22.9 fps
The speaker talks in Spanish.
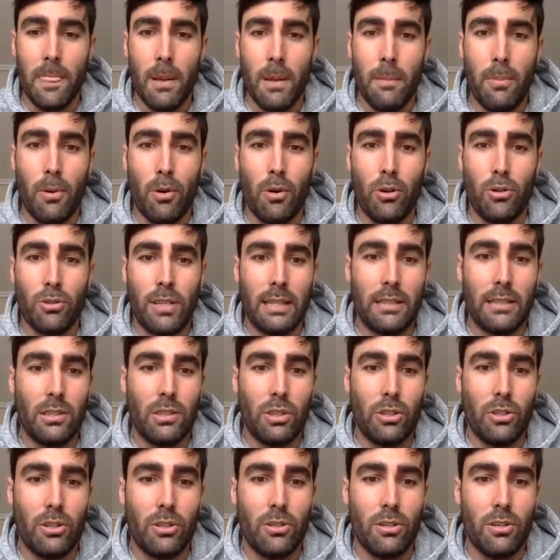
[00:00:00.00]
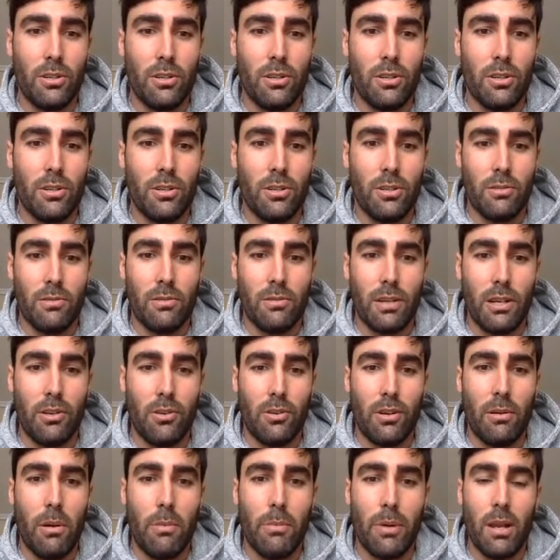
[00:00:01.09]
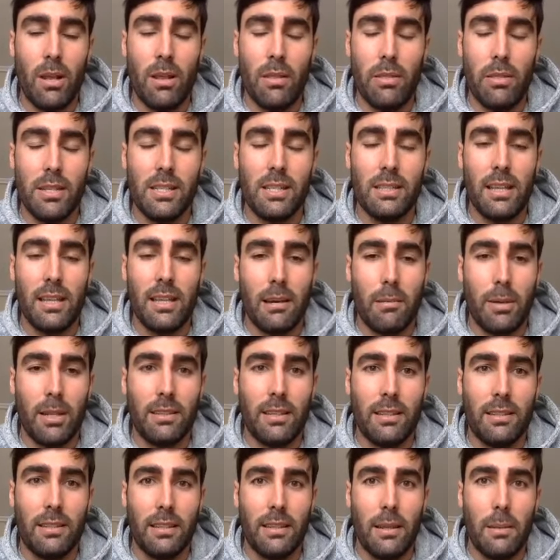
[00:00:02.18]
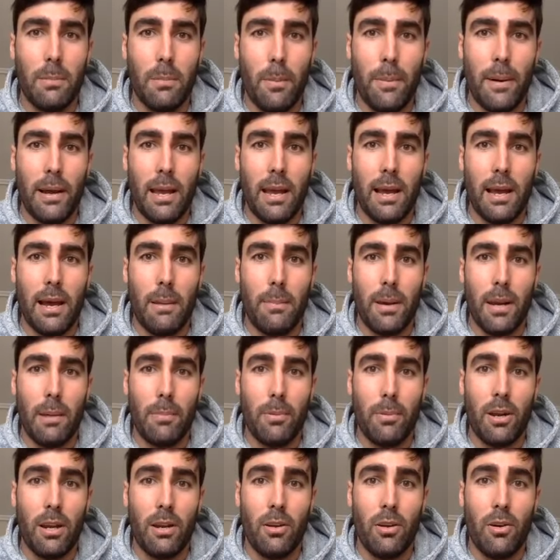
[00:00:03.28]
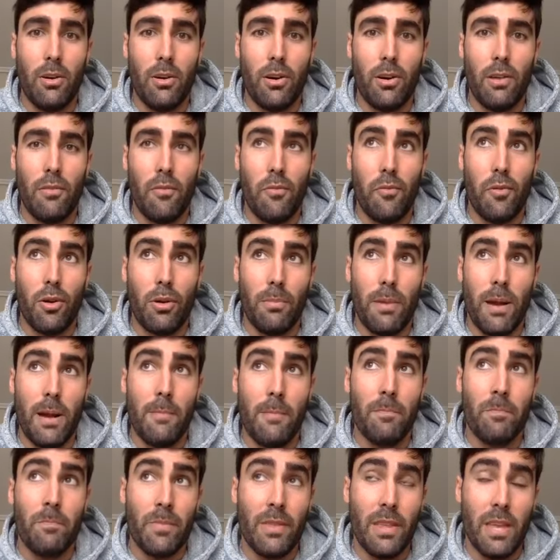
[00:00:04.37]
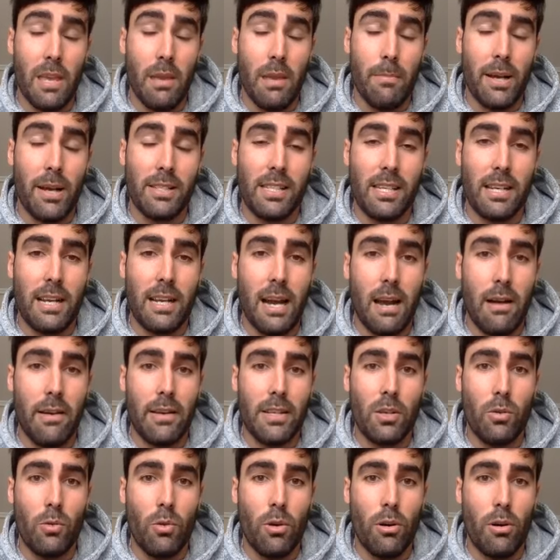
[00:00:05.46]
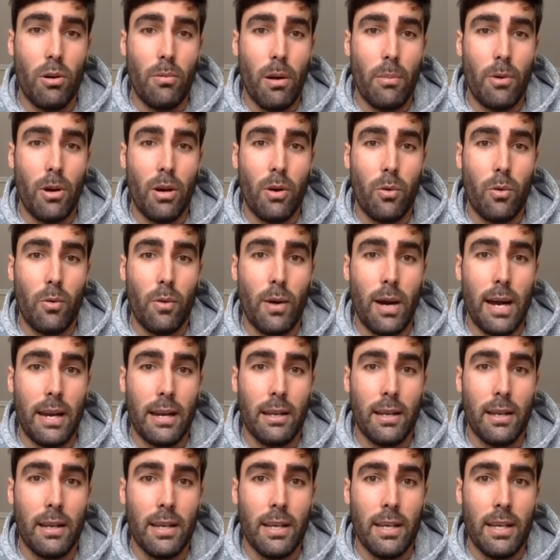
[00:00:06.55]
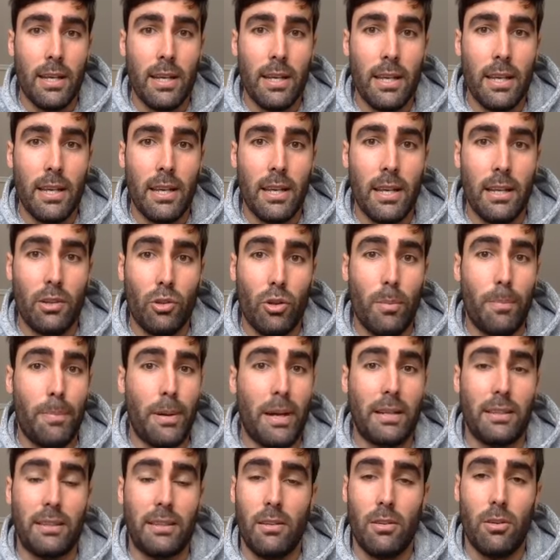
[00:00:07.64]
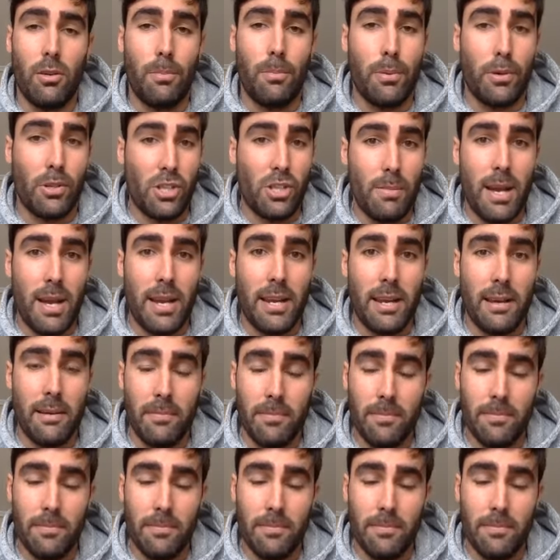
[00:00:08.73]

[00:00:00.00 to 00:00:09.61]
Por lo tanto, creo que vamos a necesitar bastante tiempo para, para ponernos en forma y más si cabe si luego vamos a jugar en dos partidos por semana.